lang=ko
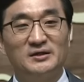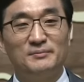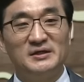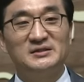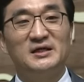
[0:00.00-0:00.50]

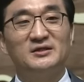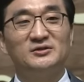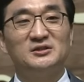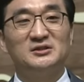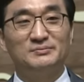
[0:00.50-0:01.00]
이 메시아
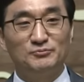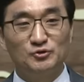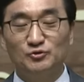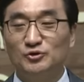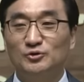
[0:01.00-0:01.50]
예언이
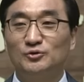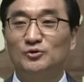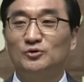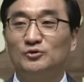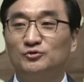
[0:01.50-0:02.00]

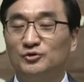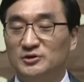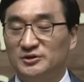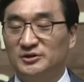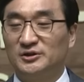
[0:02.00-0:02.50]
집중적으로
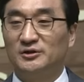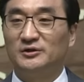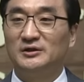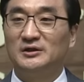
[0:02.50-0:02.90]
주어졌죠.